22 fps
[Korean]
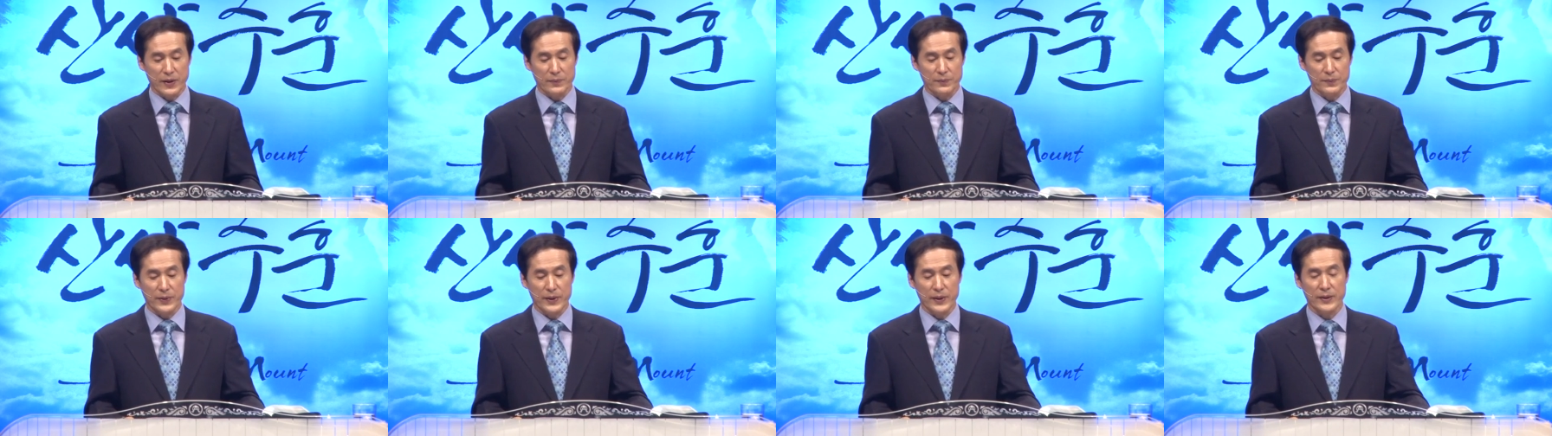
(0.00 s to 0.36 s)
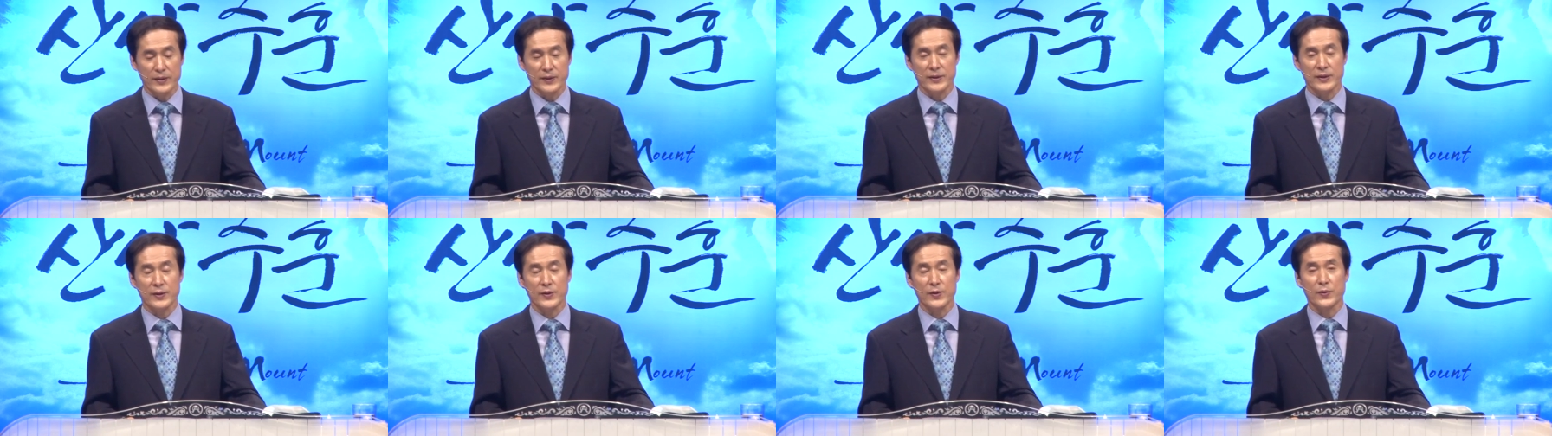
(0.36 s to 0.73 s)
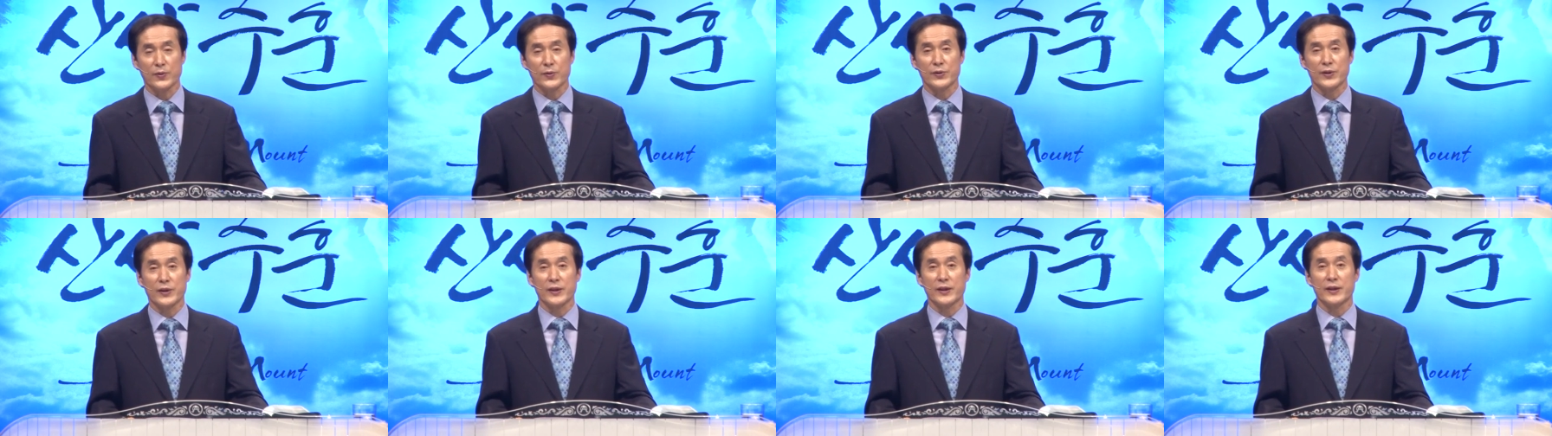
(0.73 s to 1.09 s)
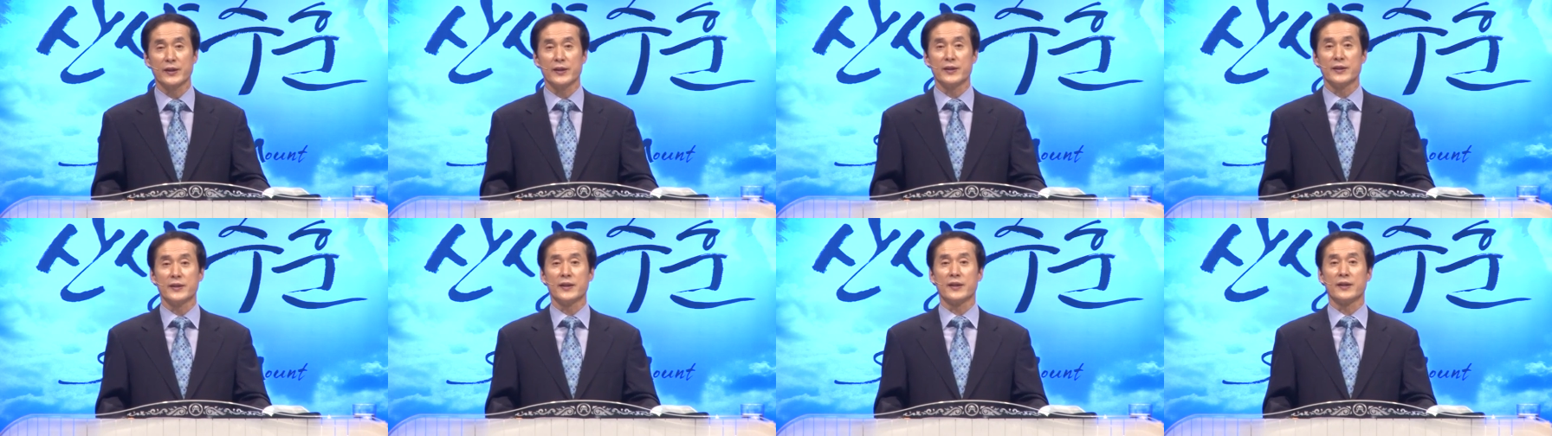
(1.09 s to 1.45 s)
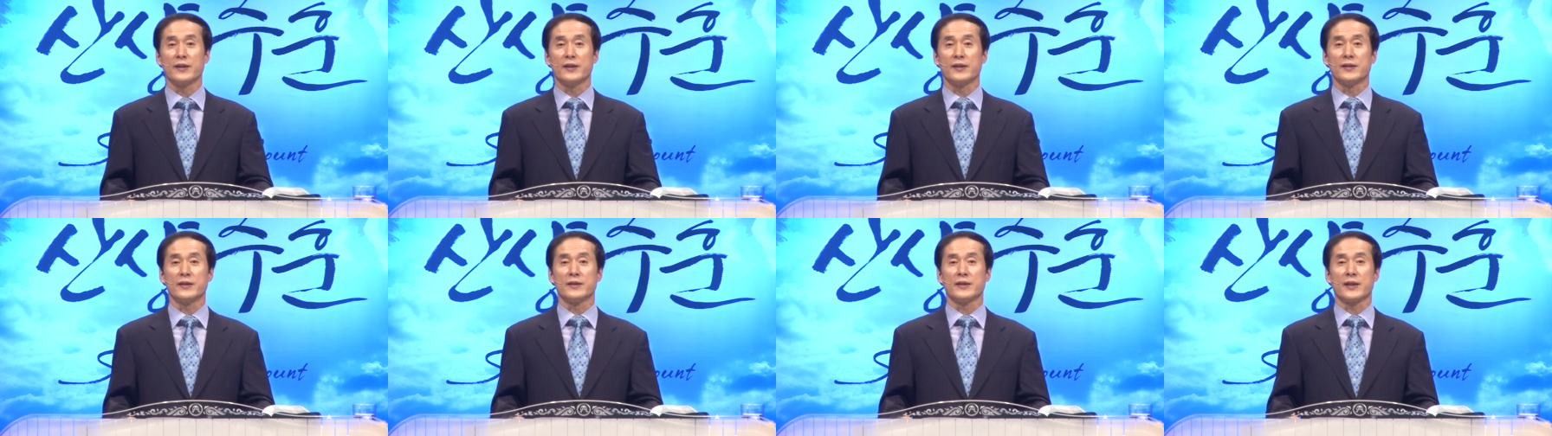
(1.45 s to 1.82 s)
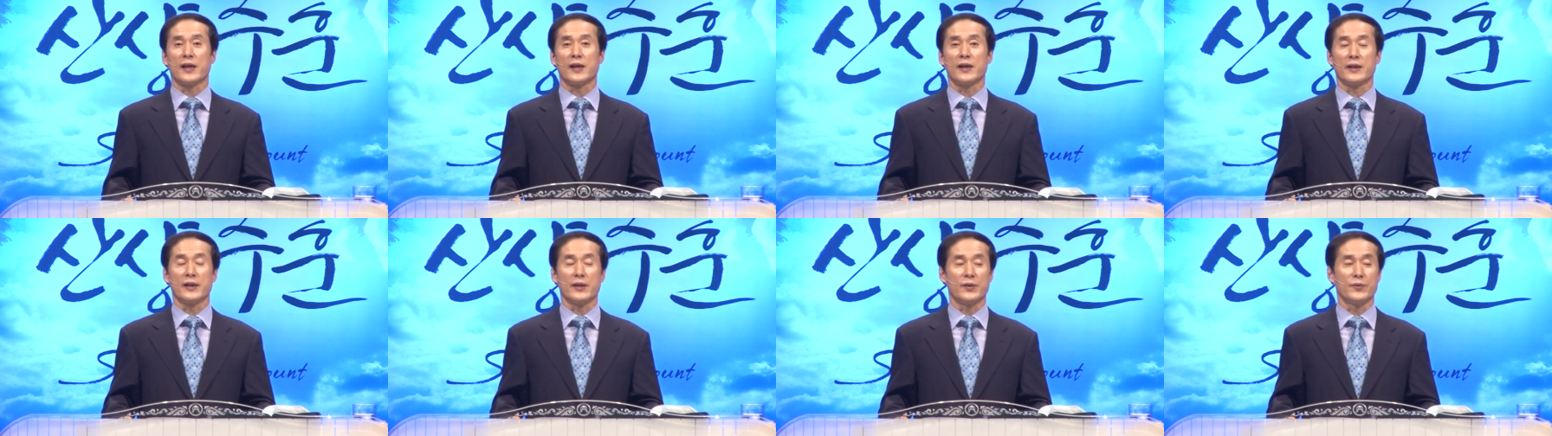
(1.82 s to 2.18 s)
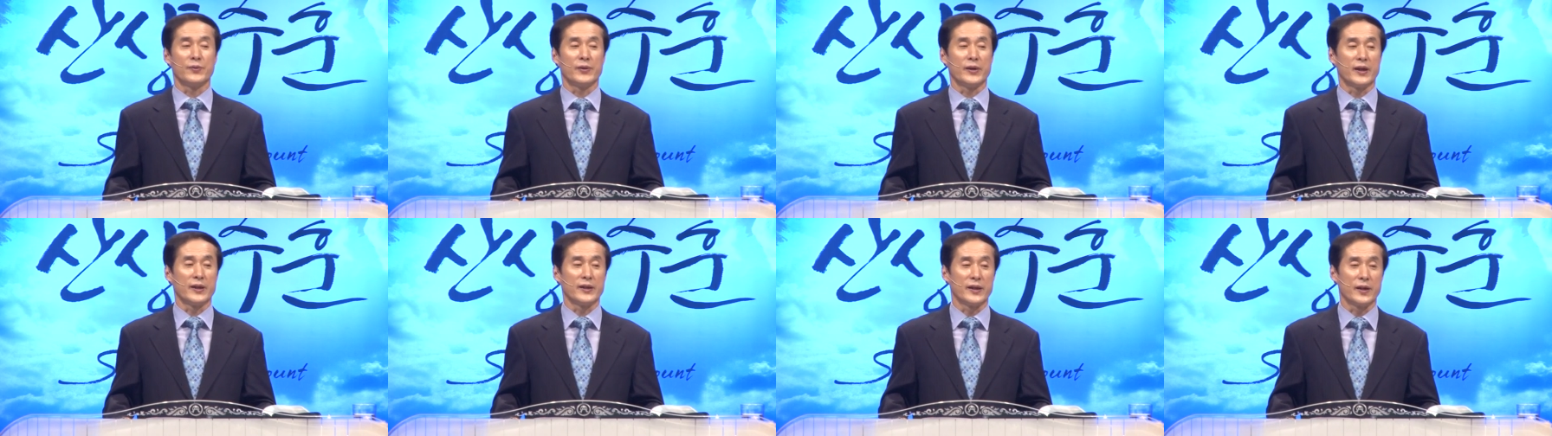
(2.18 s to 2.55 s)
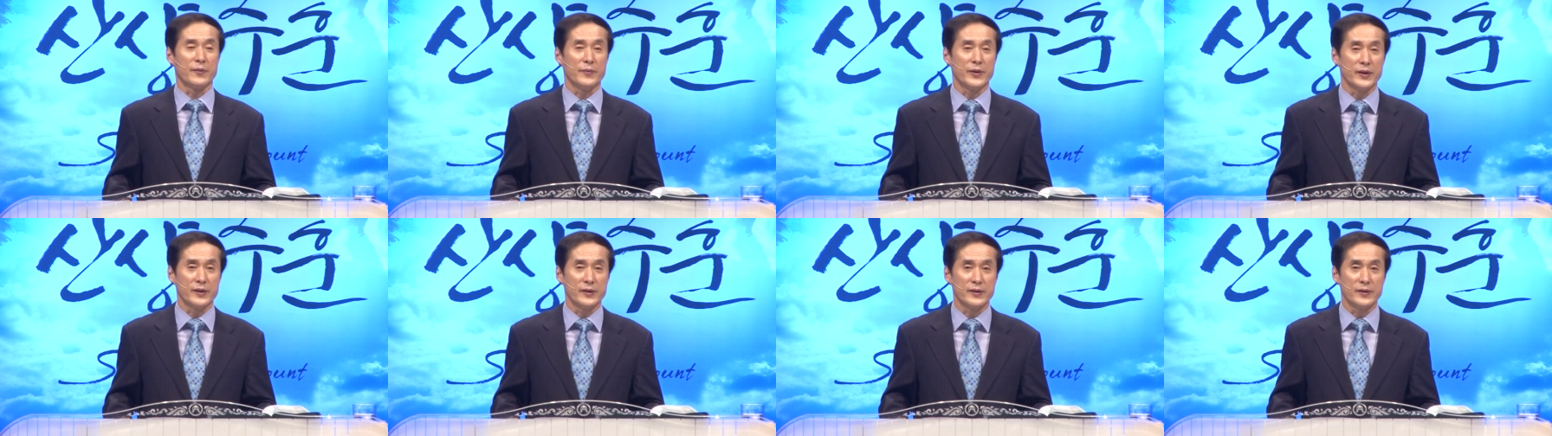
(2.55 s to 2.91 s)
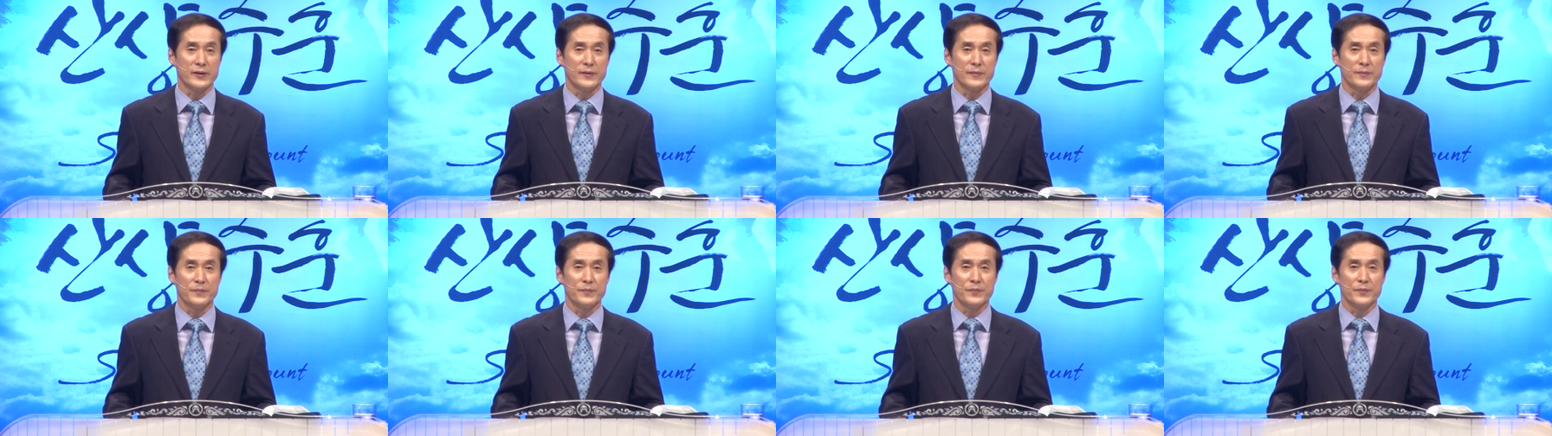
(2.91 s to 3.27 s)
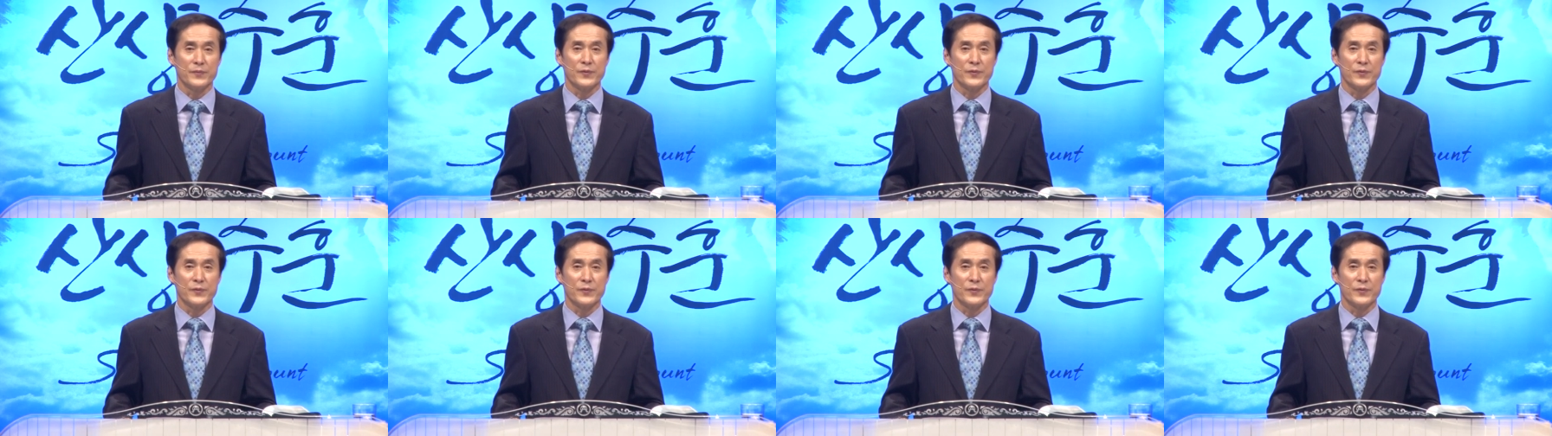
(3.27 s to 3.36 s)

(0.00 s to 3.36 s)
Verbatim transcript: 앞에 성공적인 인생을 살기를 원한다면은